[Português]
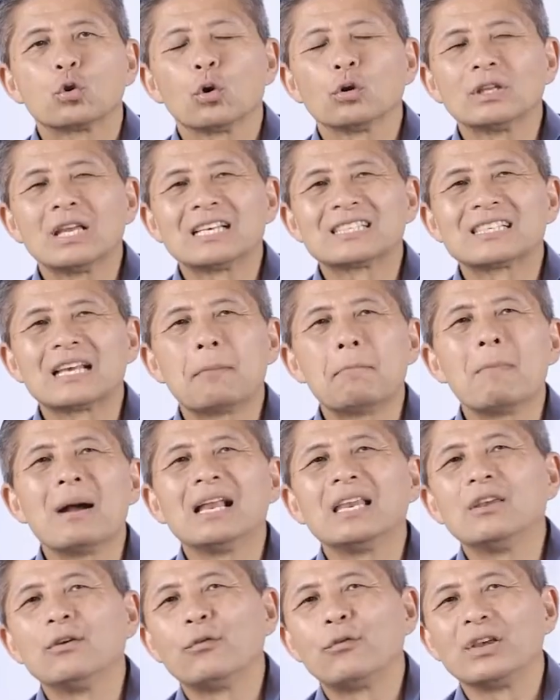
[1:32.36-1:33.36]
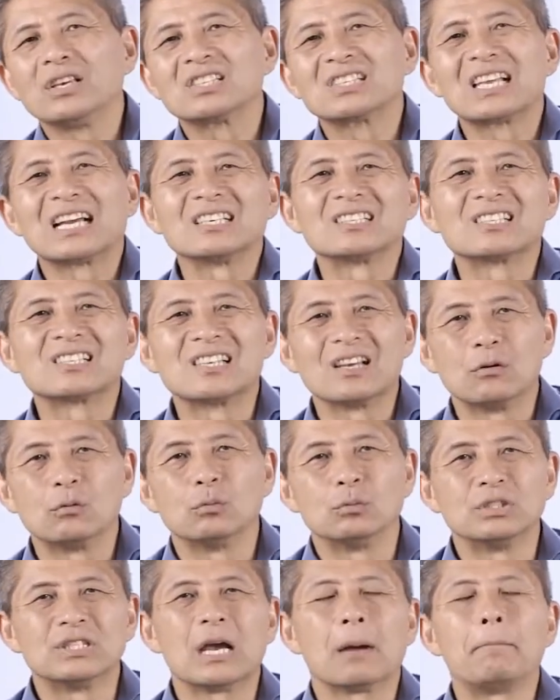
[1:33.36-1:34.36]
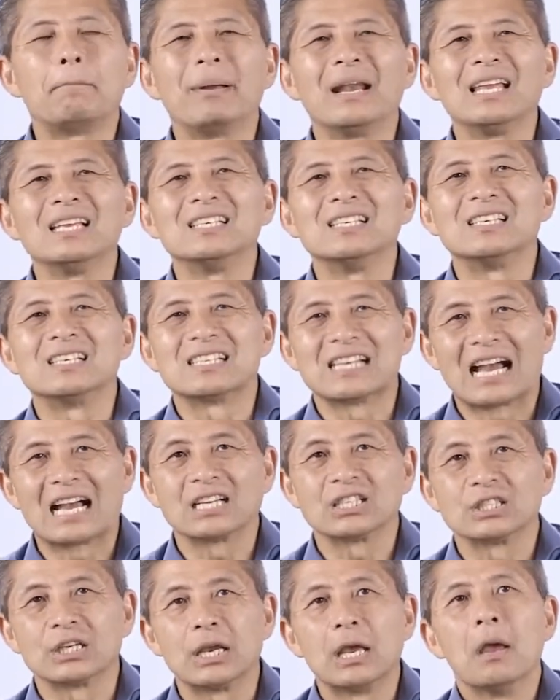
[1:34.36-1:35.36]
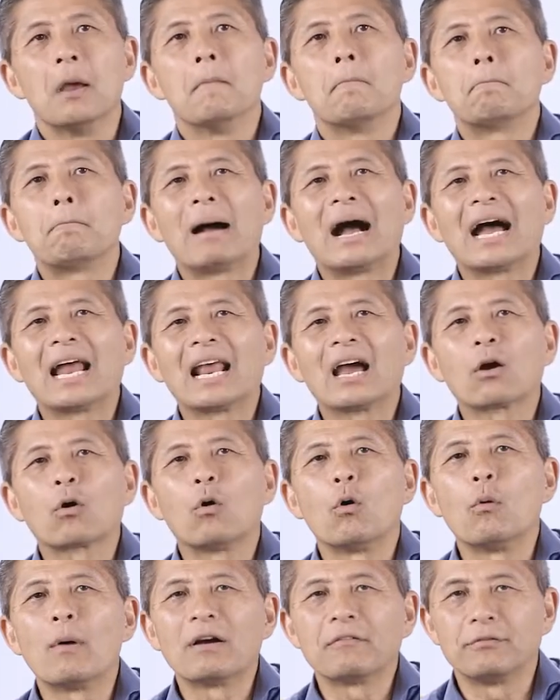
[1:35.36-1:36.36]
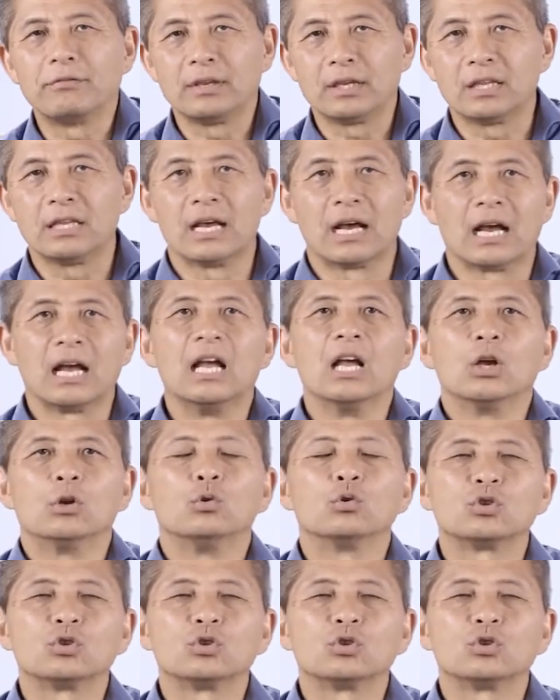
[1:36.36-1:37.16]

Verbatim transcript: toda essa manifestação de aprendizagem para com a vida,